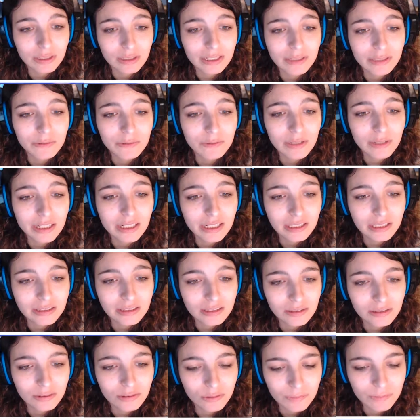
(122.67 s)
neanche una hit
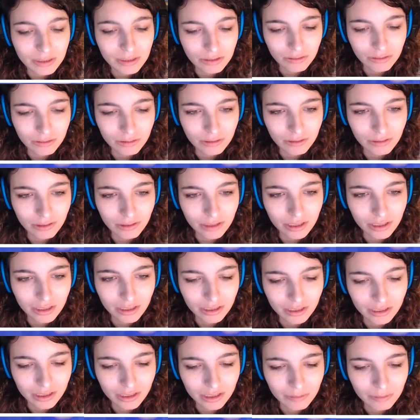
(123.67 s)
il
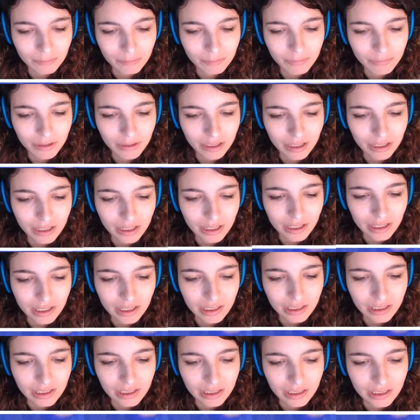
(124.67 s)
domatore. Che
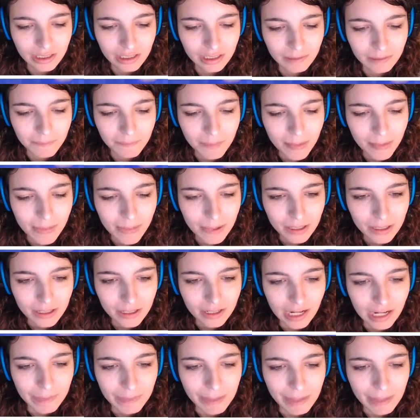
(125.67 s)
palle.
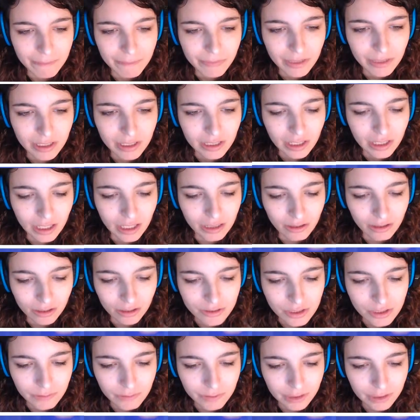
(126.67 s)
Vabbè, allora
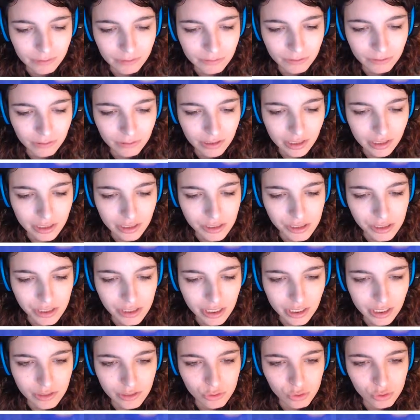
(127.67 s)
ci difendiamo con gli
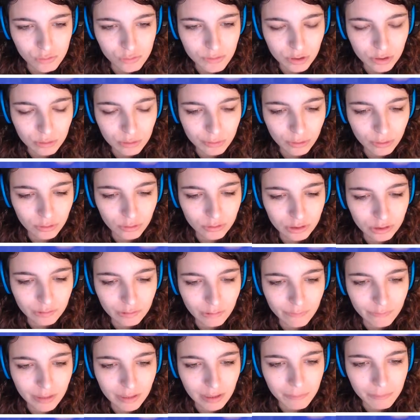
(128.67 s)
arcieri. Subito pronto, devo
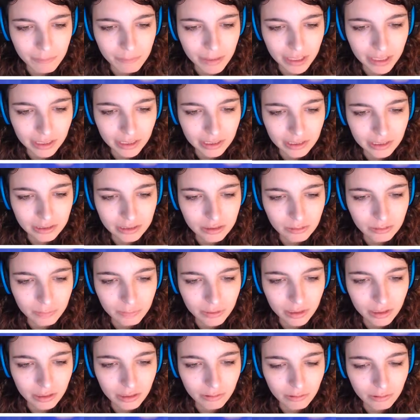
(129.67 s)
avere il pecca, ti
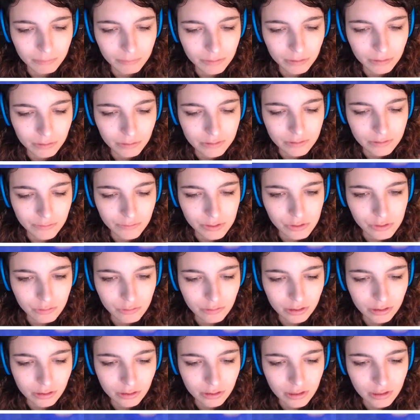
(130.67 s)
prego, almeno così faccio
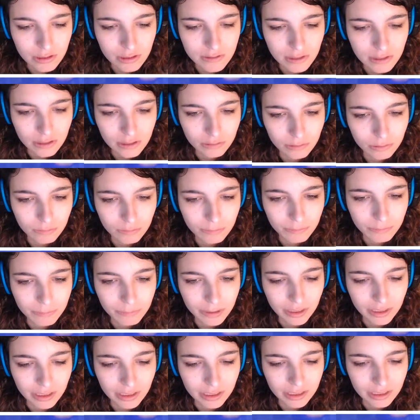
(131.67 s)
qualcosa.
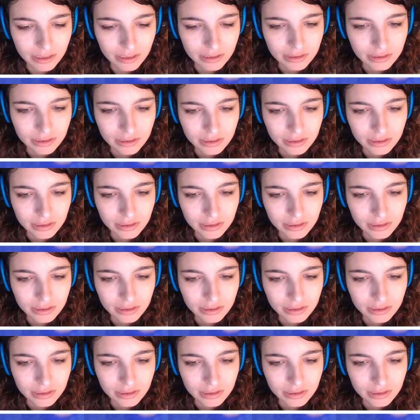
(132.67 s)
Oppala.